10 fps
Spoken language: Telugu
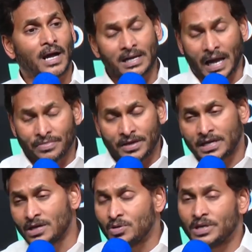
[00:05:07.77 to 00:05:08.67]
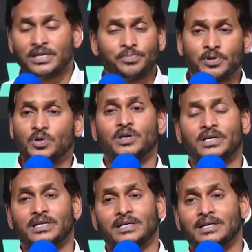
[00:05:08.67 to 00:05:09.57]
కానీ అందరికీ కూడా చెప్పేది
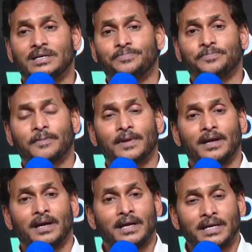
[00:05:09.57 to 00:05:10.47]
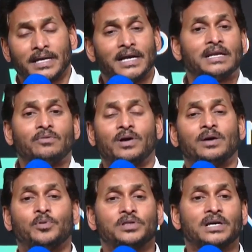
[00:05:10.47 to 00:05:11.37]
ఒకటి టికెట్
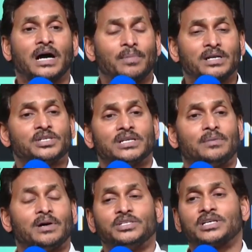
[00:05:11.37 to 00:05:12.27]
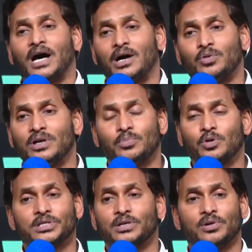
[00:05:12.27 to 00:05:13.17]
ఇవ్వకపోతే ఆ మనిషి నా మనిషి కాకుండా
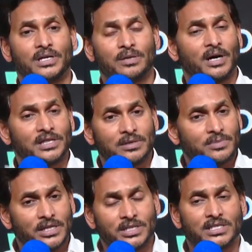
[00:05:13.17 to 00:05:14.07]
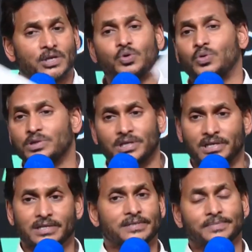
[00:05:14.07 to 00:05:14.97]
పోతాడు అనేది మాత్రం దయచేసి
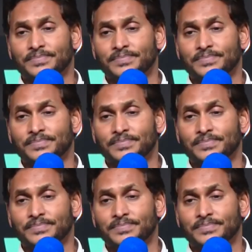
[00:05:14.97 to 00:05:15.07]
అనుకోవద్దండి